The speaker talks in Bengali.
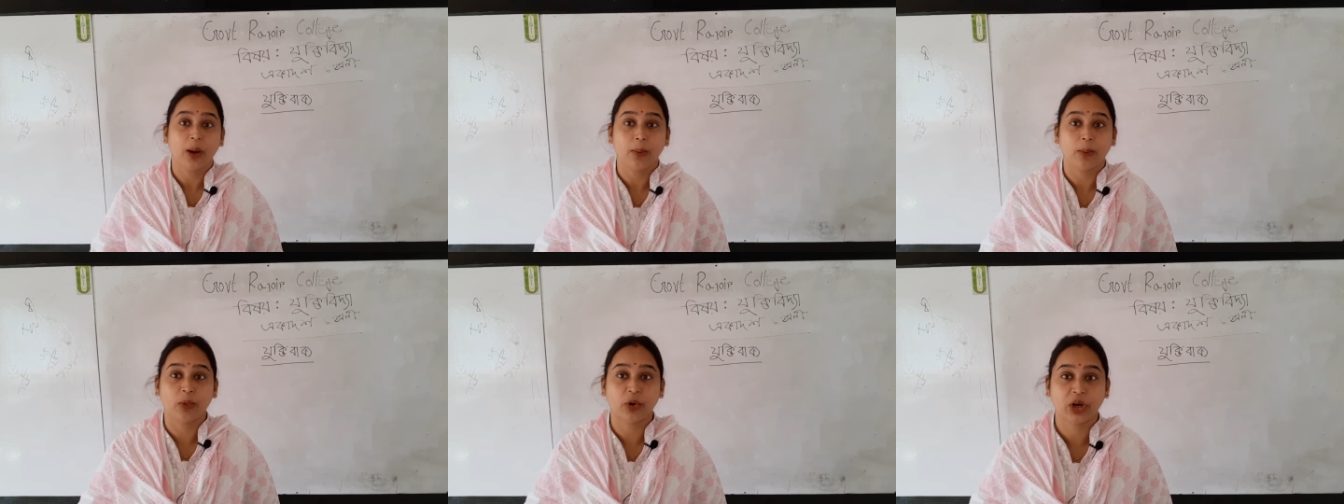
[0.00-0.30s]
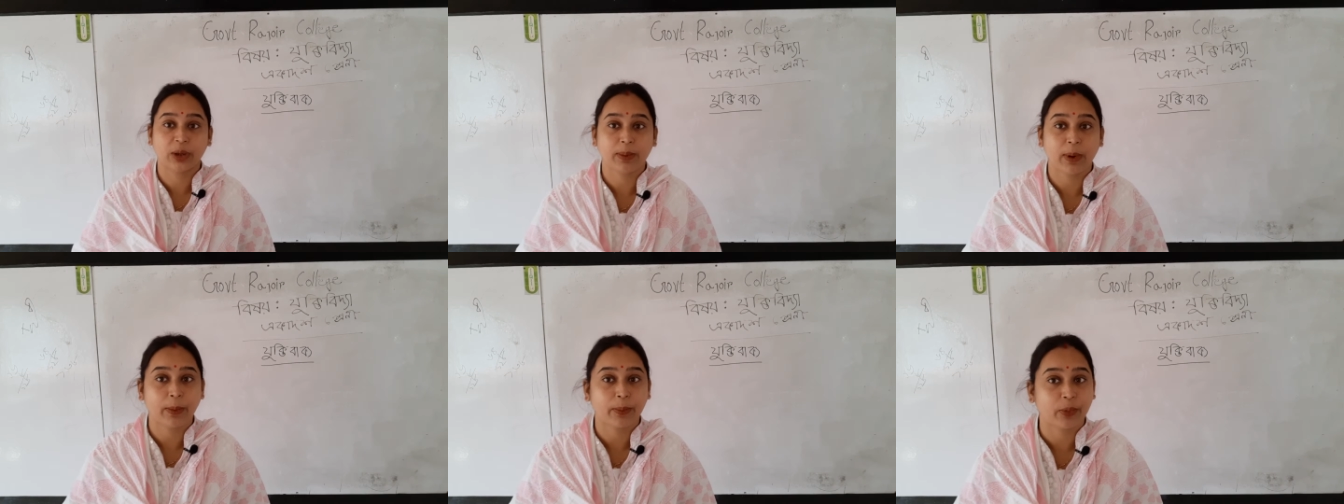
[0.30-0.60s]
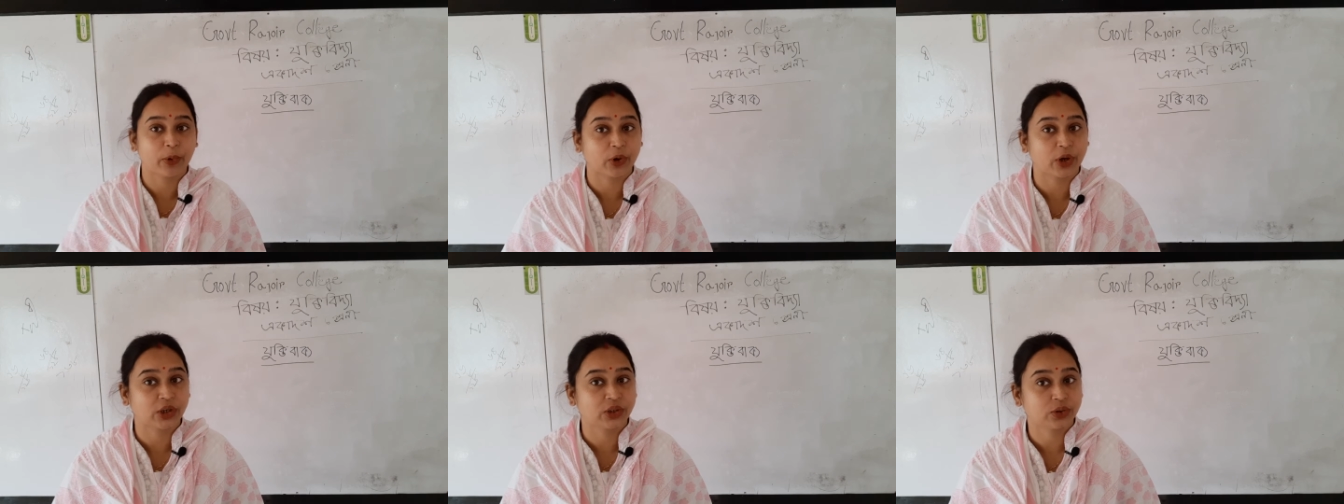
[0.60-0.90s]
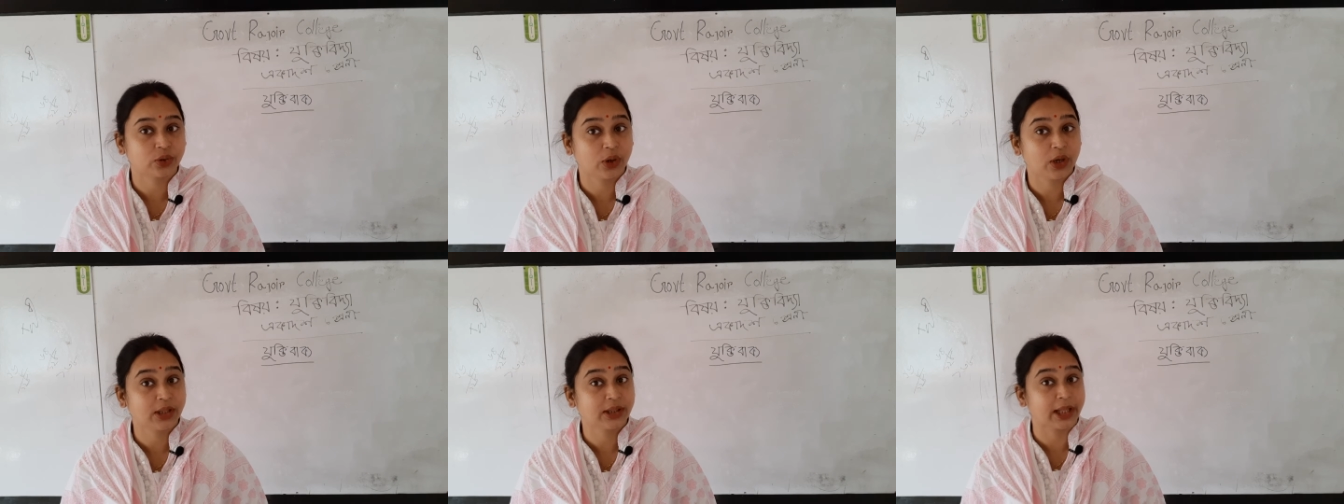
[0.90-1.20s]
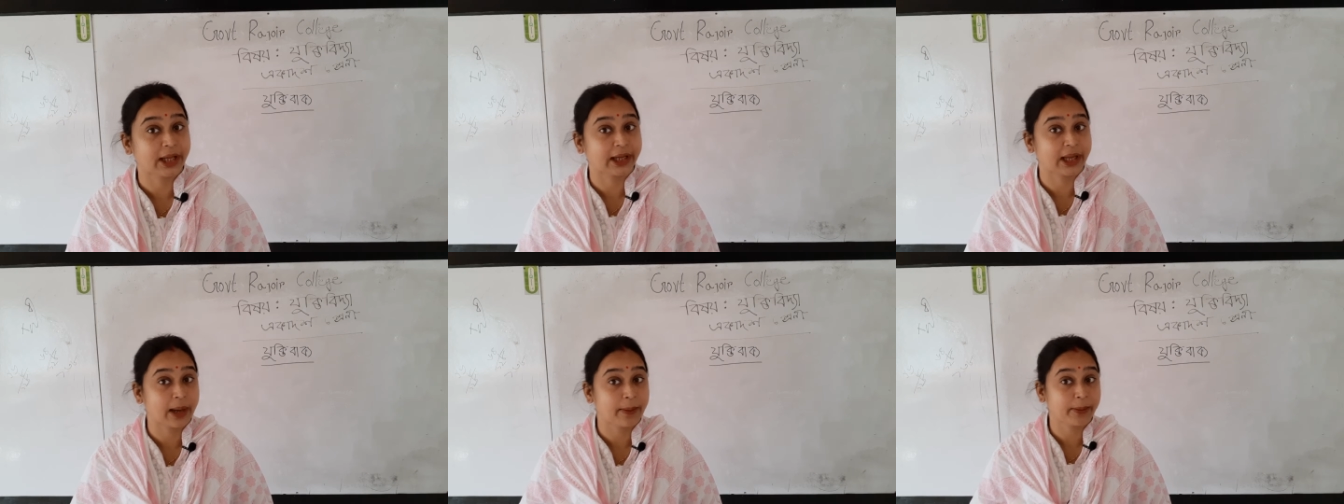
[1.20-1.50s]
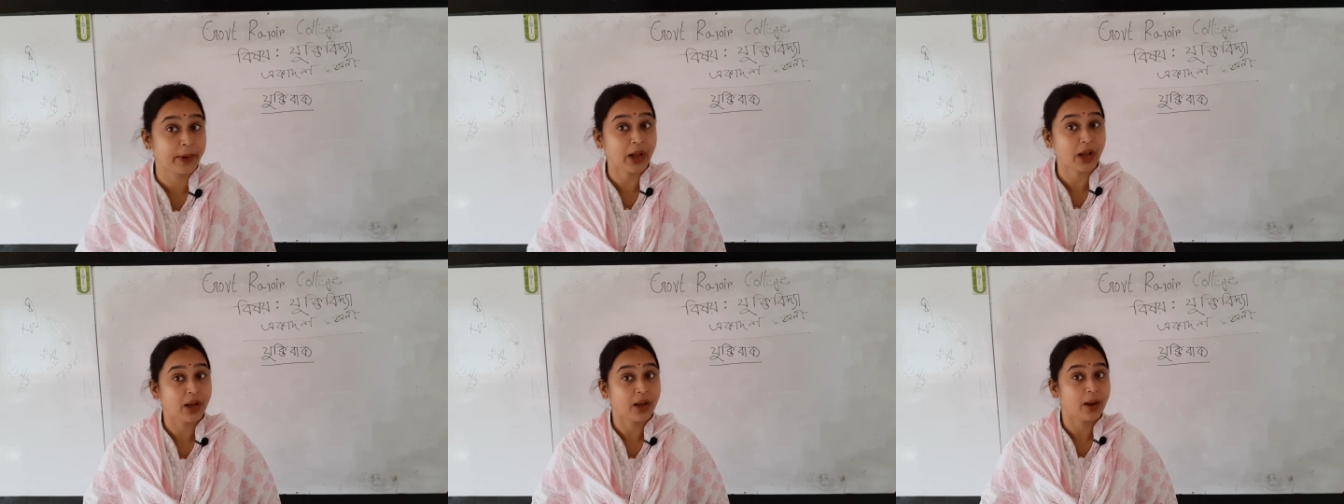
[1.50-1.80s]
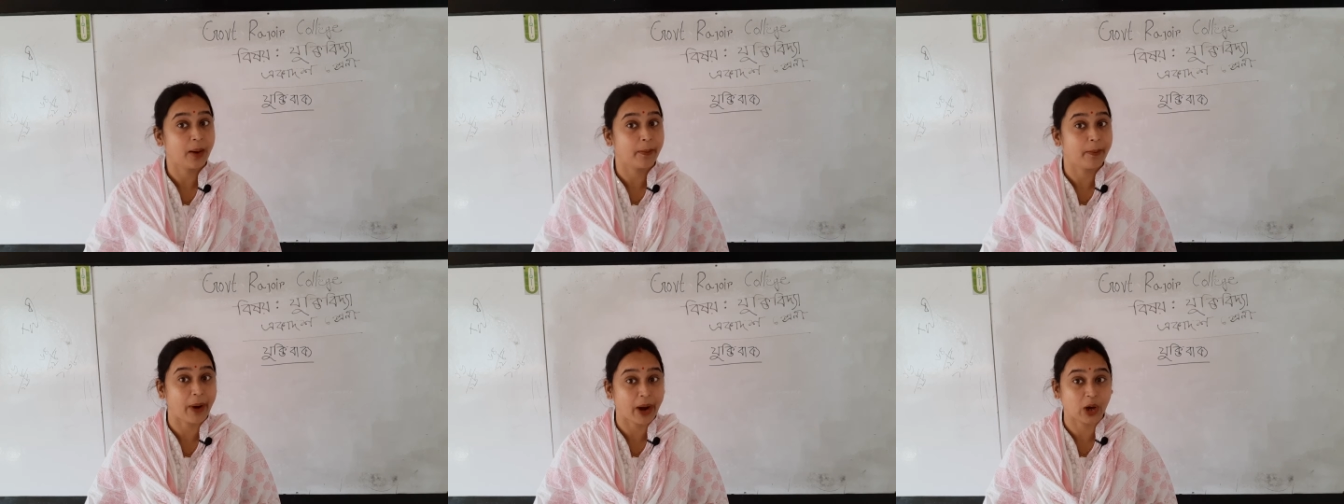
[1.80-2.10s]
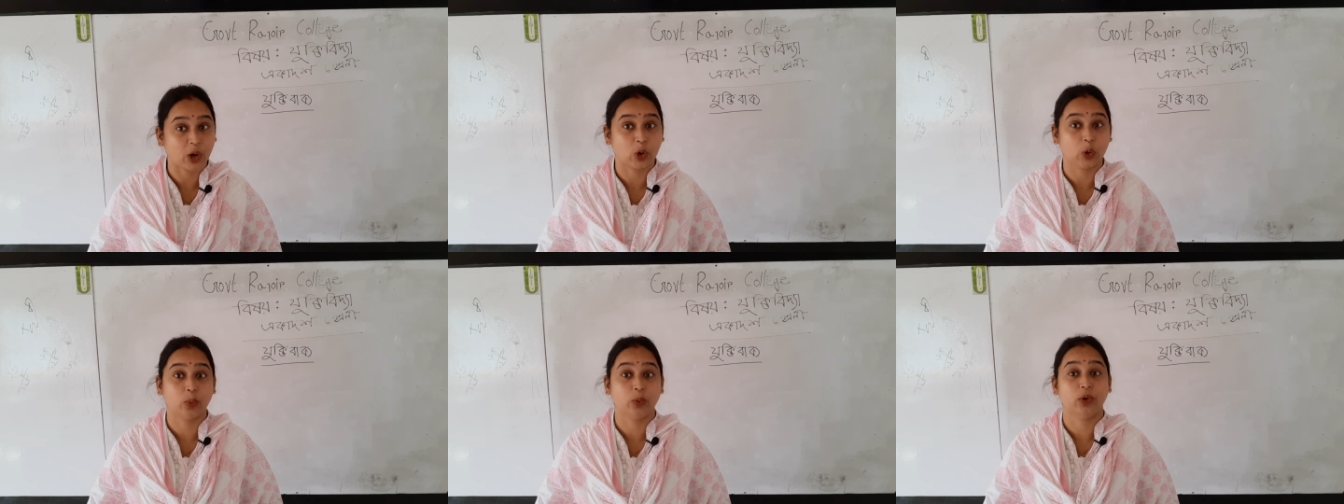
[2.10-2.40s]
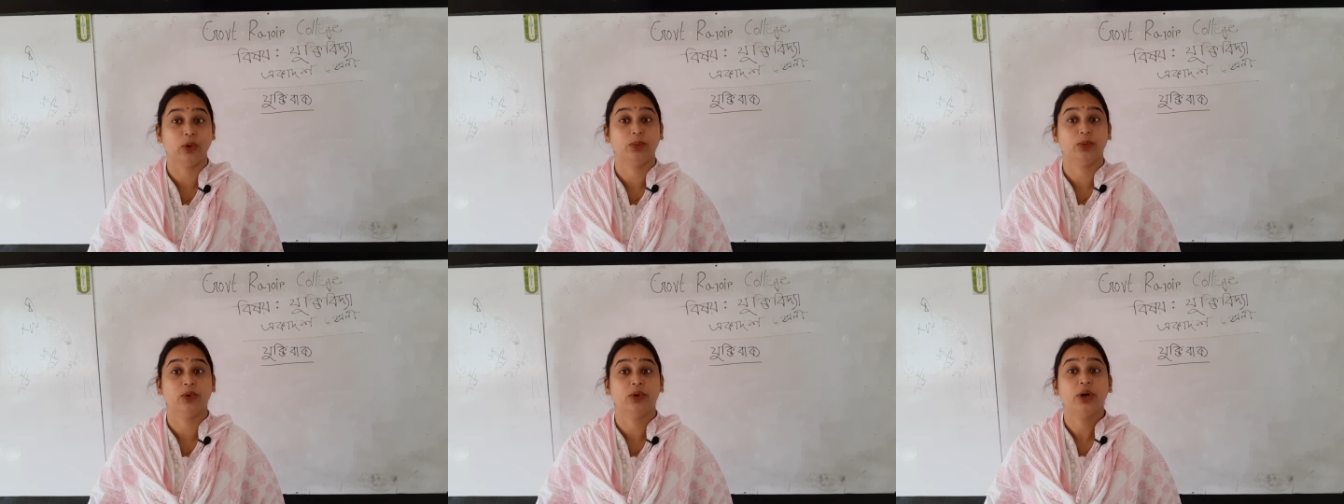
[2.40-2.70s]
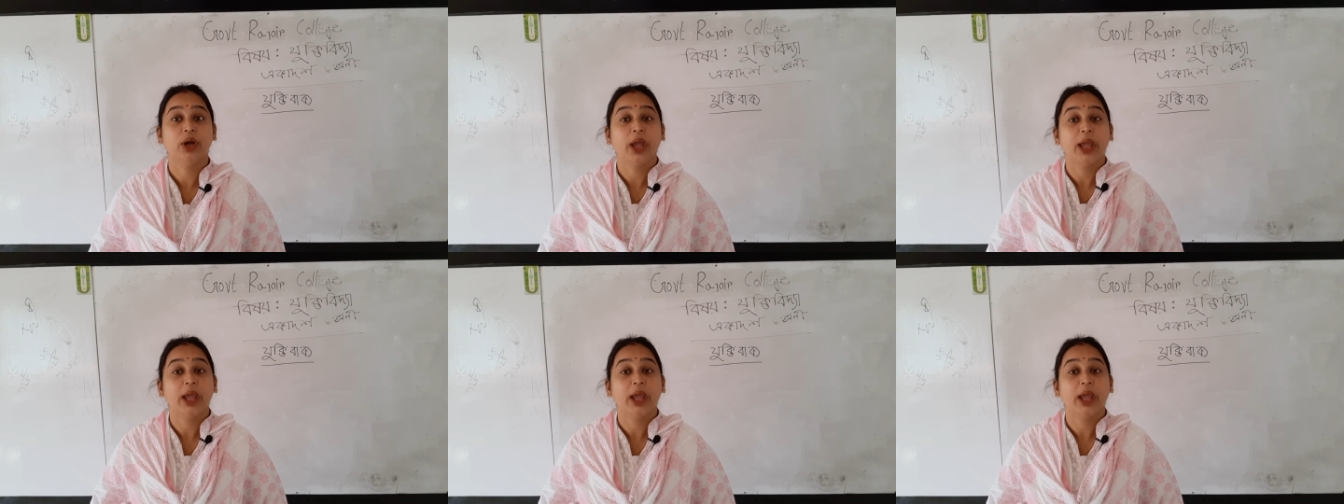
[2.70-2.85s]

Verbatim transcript: মনের ভাব প্রকাশ করলে তাকে আমরা বাক্য বলবো